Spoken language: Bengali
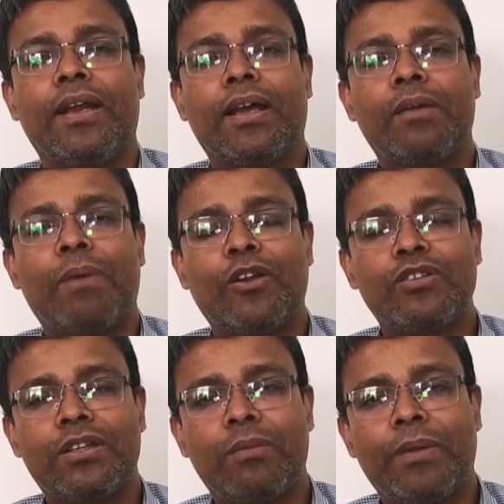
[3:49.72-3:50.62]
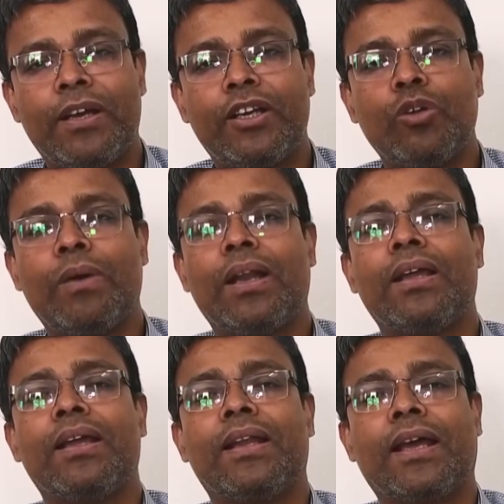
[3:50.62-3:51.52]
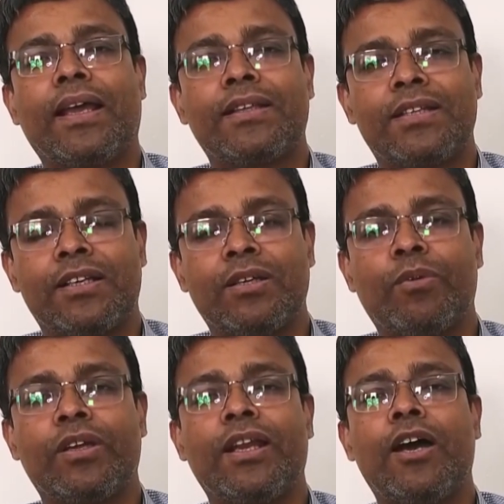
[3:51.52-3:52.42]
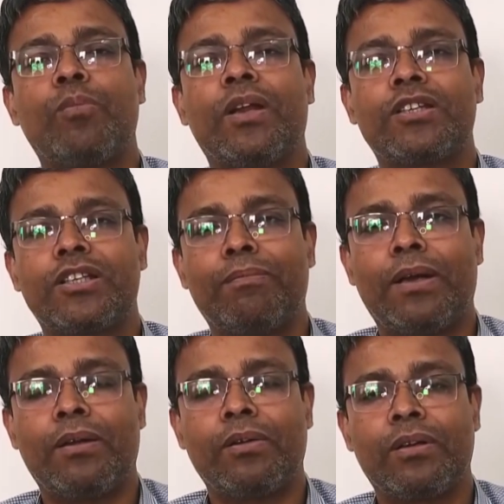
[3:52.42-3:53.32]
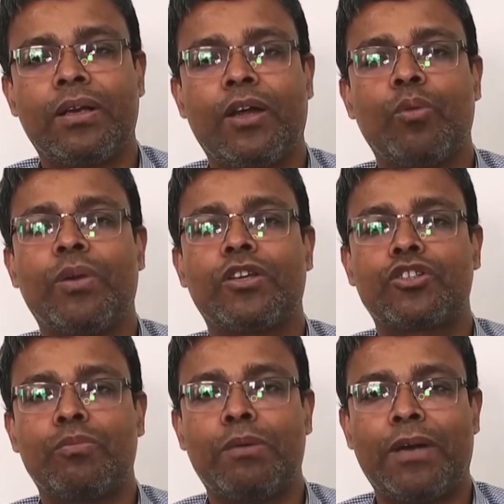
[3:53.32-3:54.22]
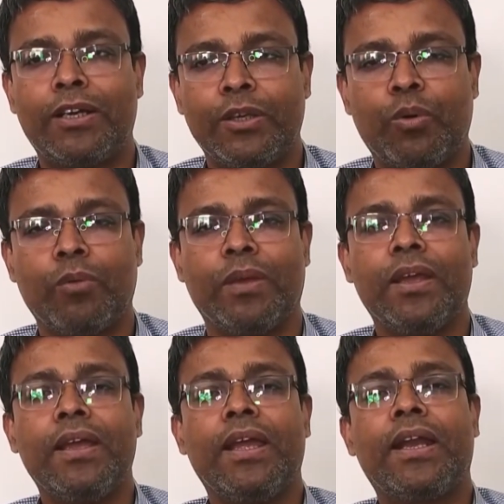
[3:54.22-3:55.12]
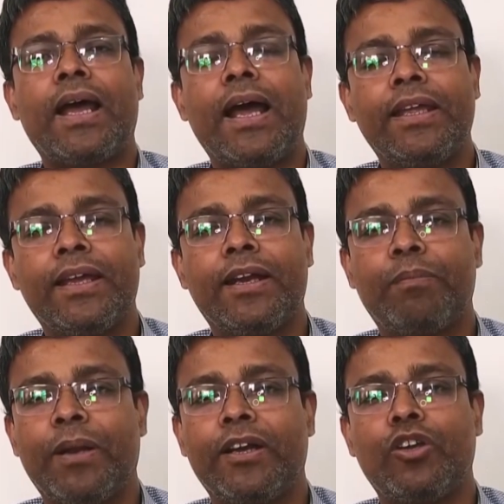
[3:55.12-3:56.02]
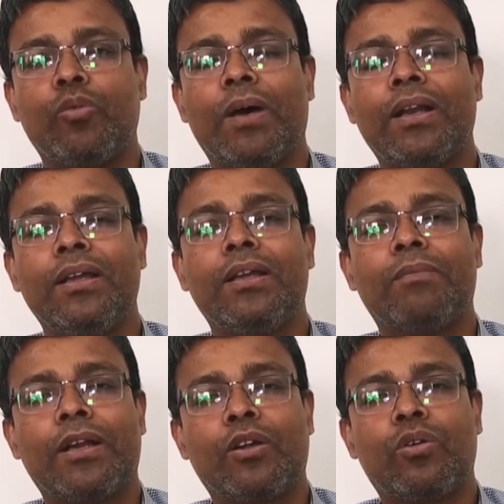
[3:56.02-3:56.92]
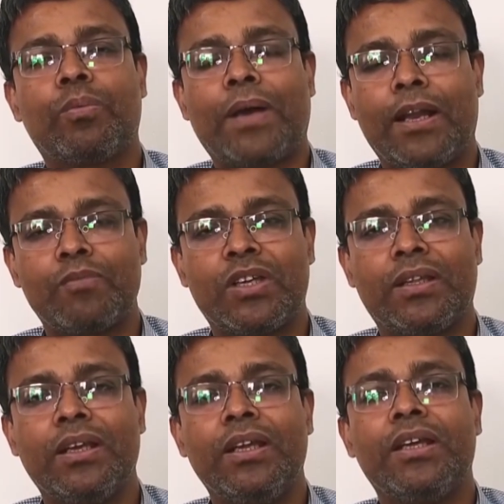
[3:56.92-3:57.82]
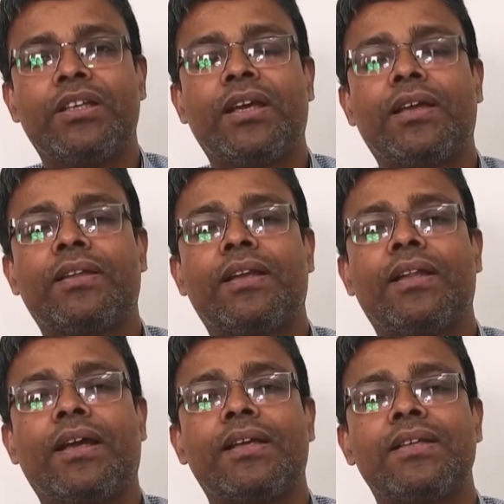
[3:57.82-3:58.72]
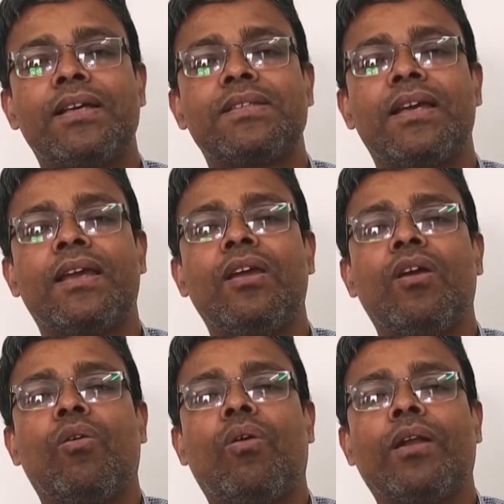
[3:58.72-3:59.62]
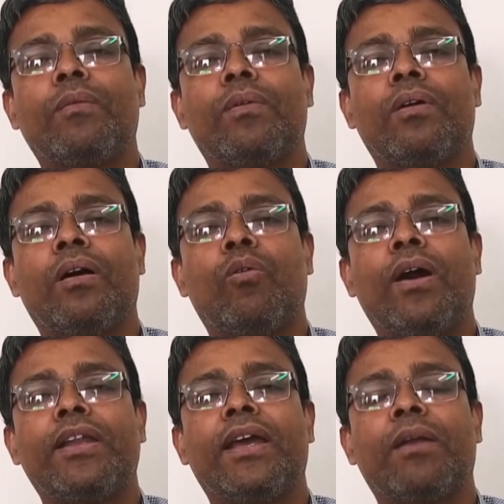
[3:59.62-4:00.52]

এটা কি ভালো জাতের ব্রেন টিউমার না ক্যান্সার যেমন গিলাওব্লাস্টোমা গিলাওব্লাস্টোমা মাল্টিফর্মি এটা হাই গ্রেড ব্রেন টিউমার মানে খুব খারাপ জাতের সেই ক্ষেত্রে দেখা যায় যে ওয়ান ওয়ান